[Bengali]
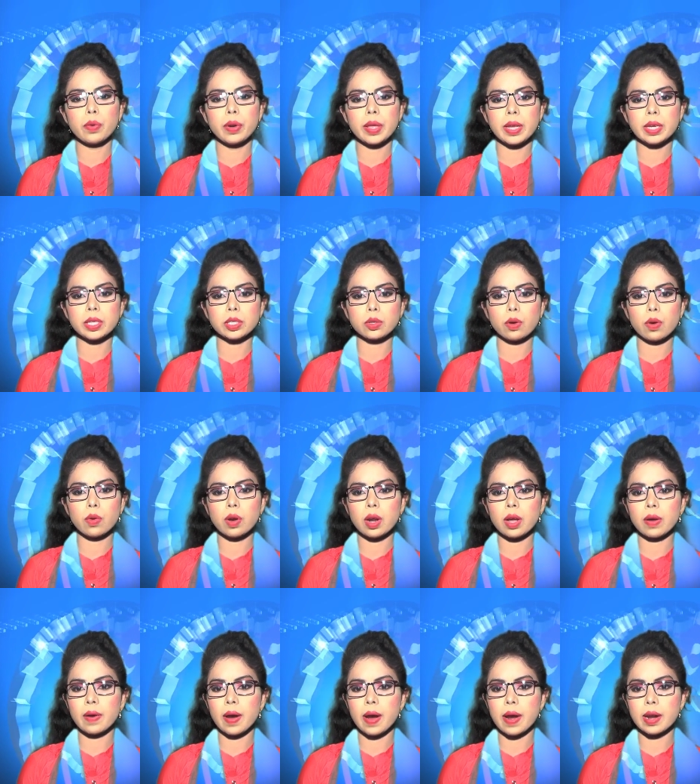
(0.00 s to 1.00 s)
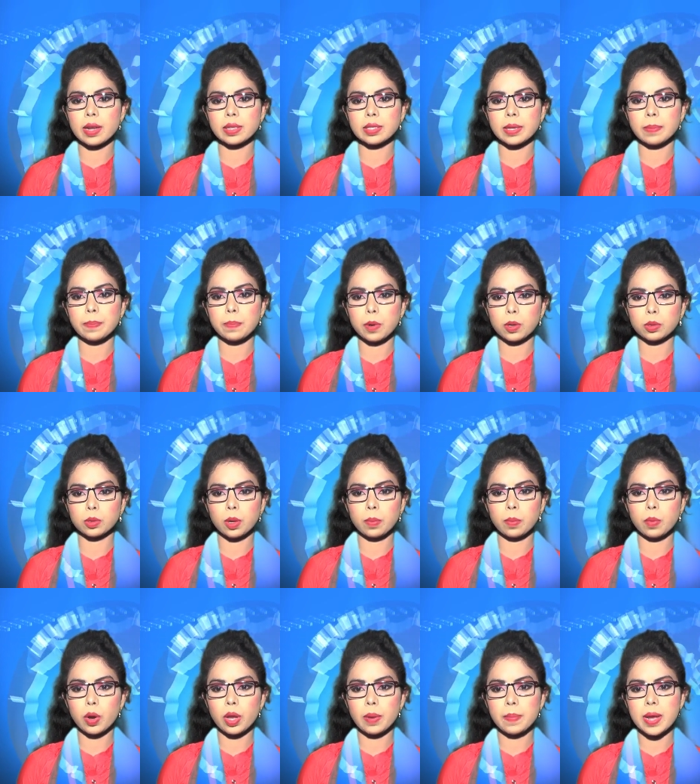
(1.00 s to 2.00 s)
উনিশ করোনা ভাইরাসের প্রথম
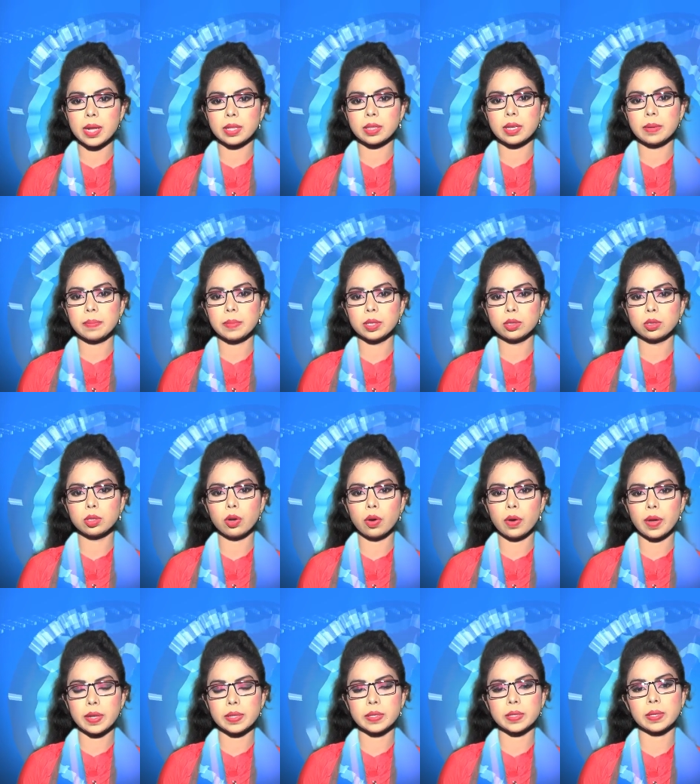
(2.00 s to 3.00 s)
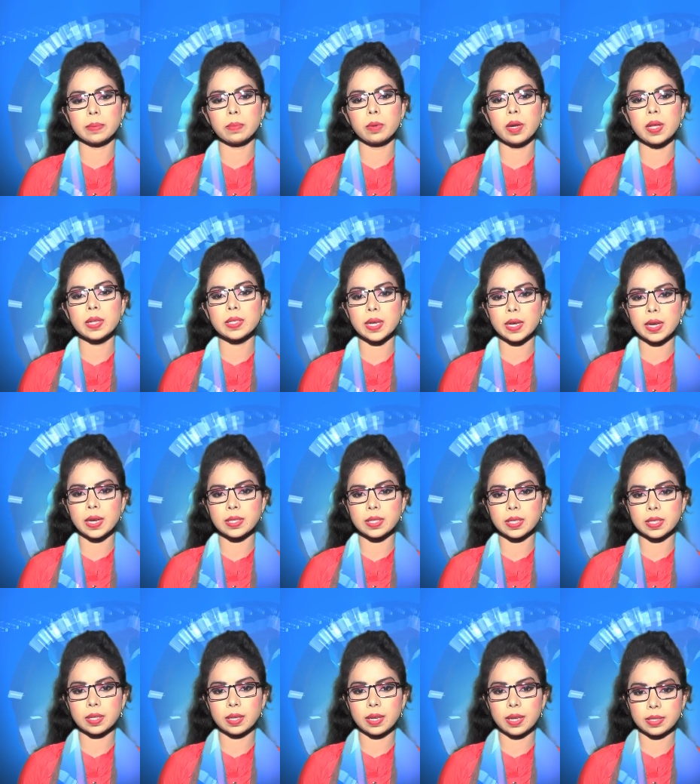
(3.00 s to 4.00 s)
ওই ব্যক্তির মৃত্যু হয়েছে বলে জানা
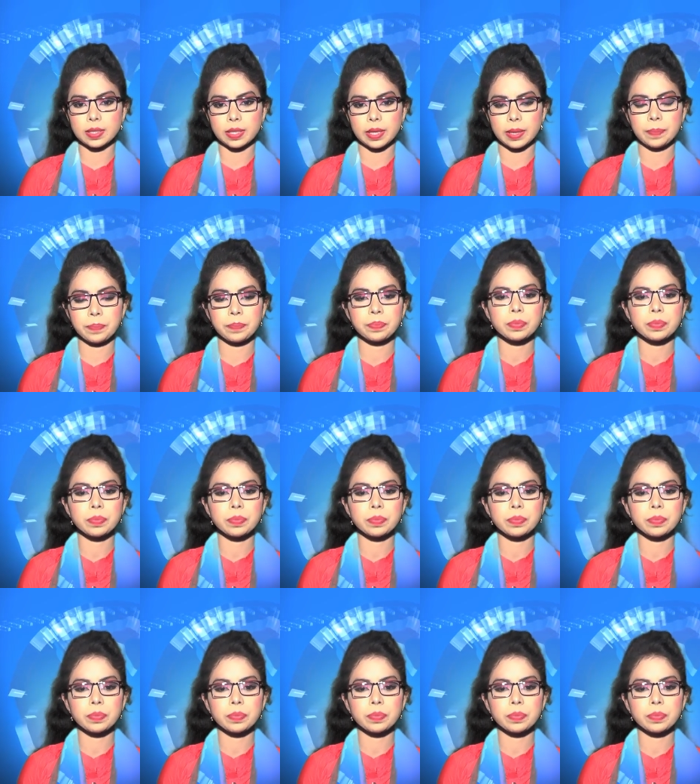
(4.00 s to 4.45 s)
গেছে